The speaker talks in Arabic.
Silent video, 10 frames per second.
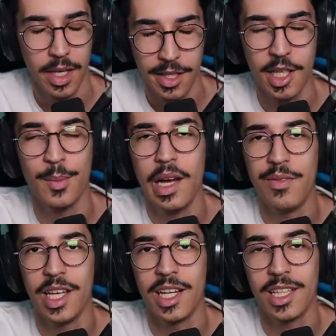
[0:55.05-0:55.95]
يعطيكم
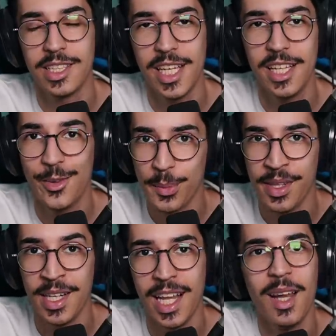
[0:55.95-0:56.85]
العافيه على كل شيء
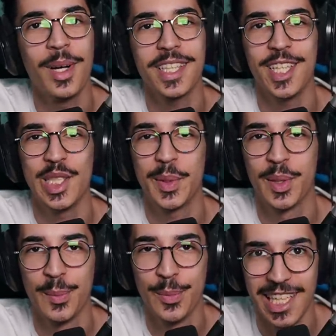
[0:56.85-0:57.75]
وباذن الله المقطع
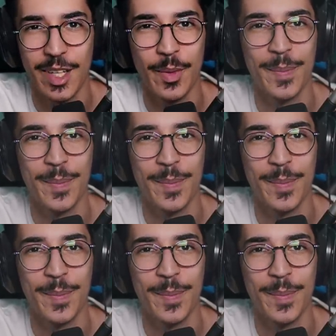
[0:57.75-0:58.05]
يجيكم خليكم مع